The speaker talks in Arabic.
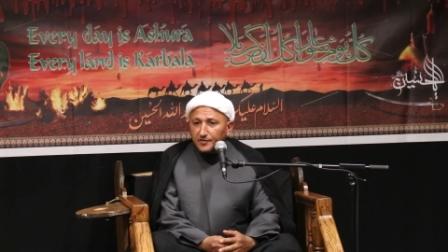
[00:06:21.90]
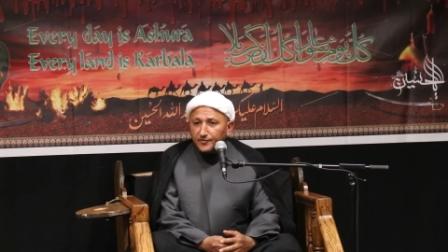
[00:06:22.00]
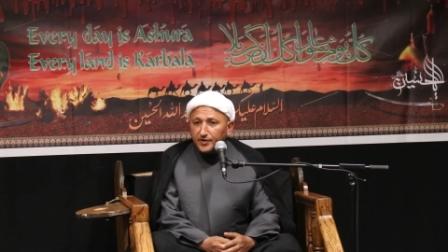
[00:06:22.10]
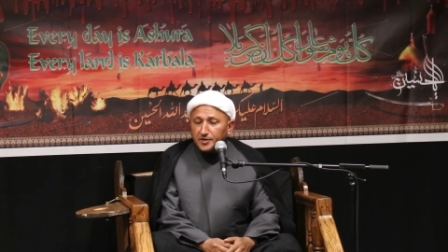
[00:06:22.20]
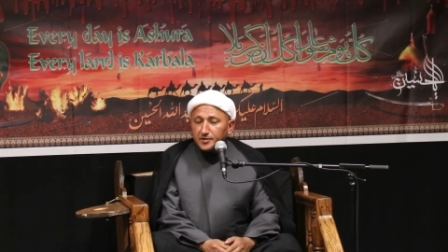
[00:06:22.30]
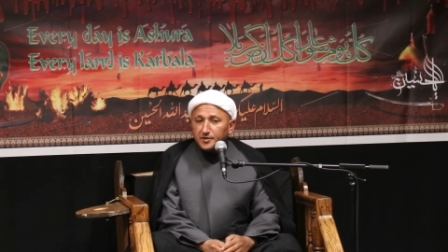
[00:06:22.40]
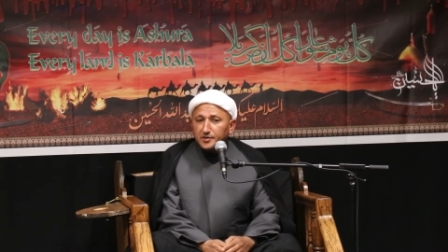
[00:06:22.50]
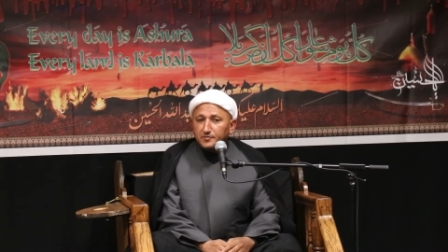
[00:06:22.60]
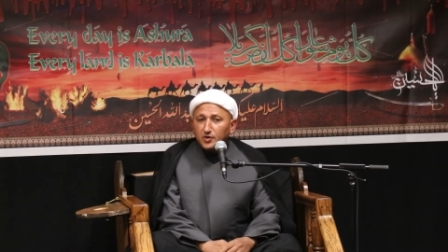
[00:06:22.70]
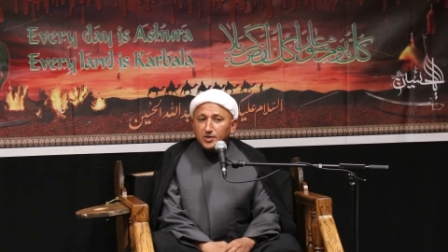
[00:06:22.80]
في
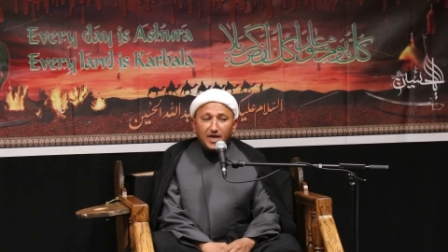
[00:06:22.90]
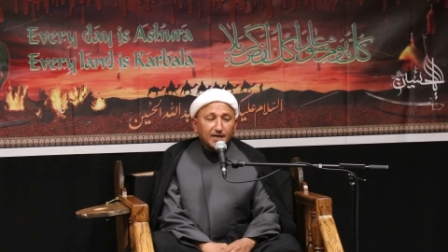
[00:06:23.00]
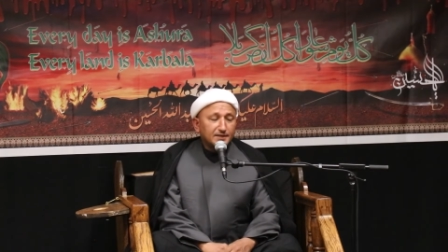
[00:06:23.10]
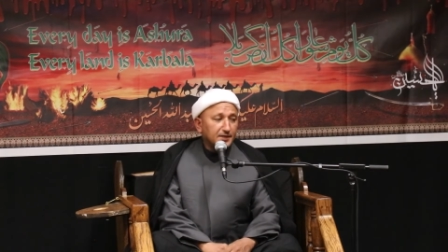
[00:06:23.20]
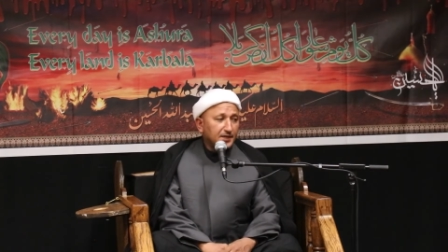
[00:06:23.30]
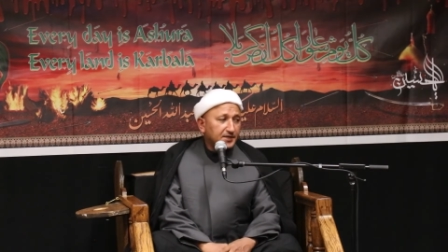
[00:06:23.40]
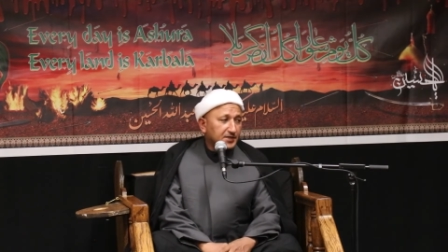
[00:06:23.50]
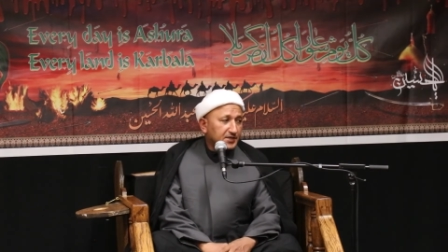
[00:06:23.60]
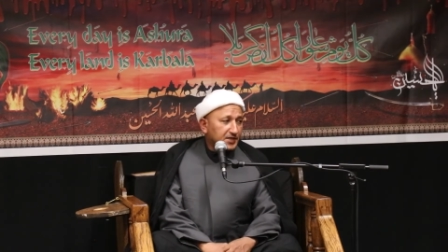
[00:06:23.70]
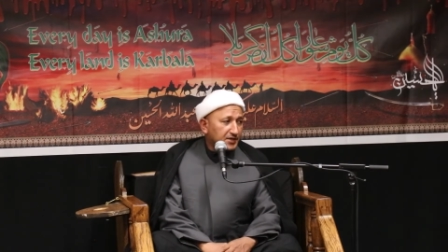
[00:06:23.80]
البلدان
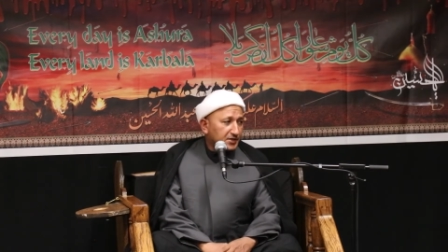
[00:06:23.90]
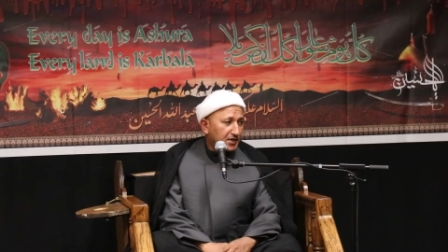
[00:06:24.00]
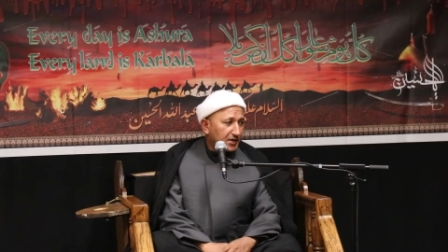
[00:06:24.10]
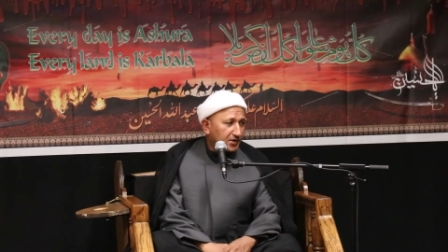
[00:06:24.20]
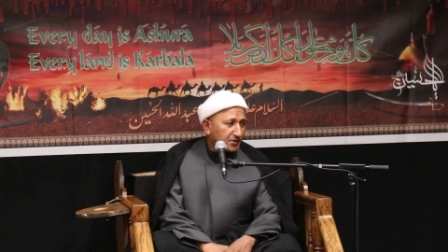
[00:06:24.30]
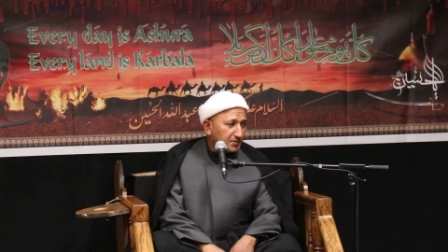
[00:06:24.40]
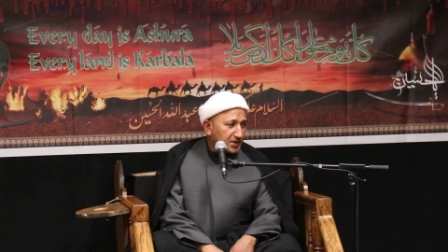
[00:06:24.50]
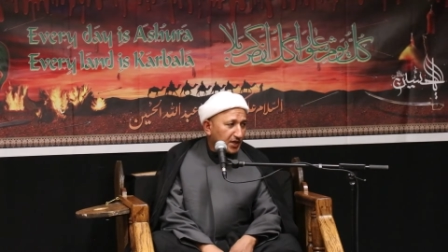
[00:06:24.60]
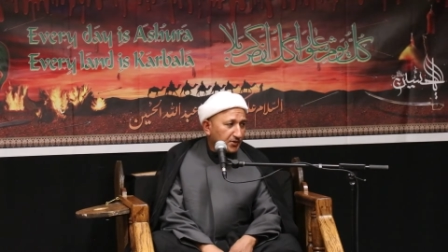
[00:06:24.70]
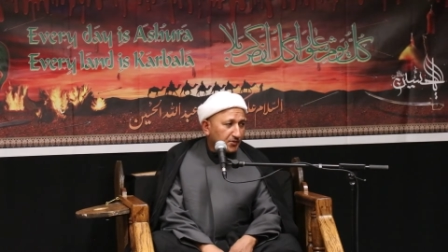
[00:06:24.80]
التي تتخذ
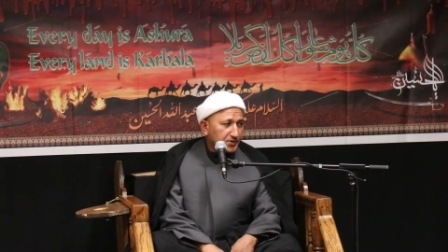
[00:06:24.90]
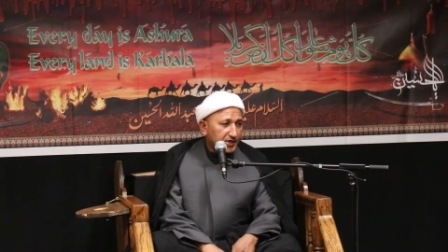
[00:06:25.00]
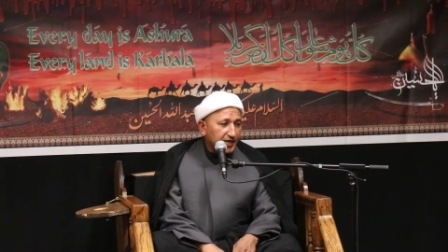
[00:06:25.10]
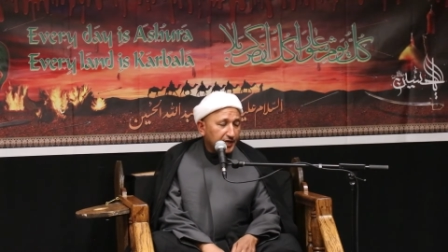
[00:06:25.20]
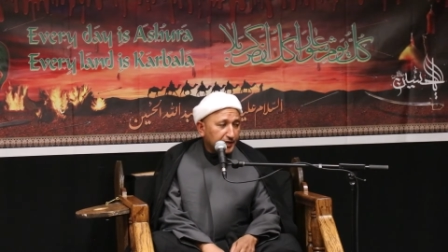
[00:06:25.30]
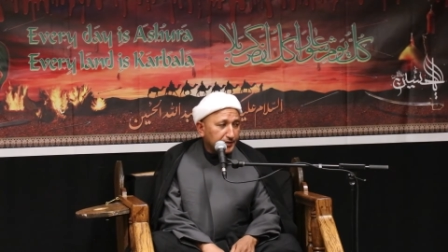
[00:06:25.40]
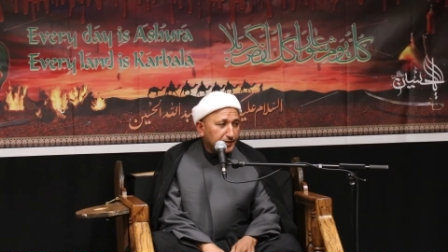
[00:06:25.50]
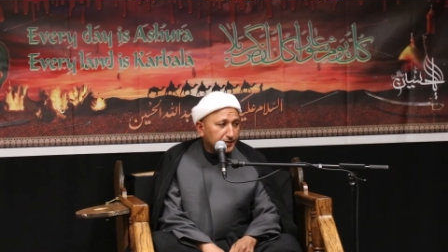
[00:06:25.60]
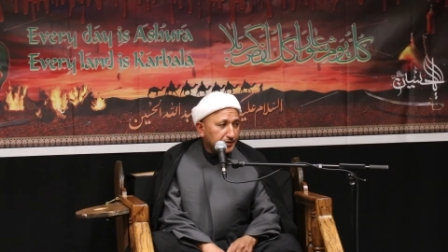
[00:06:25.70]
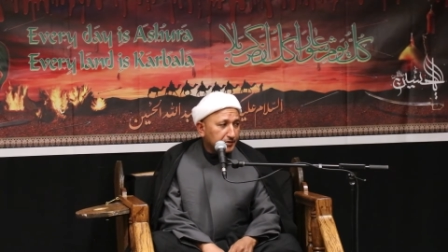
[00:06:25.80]
من
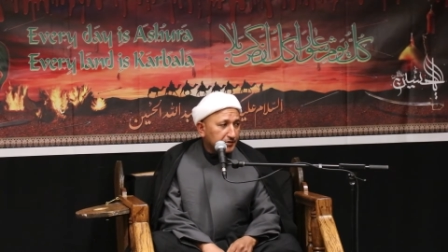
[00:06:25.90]
الحسين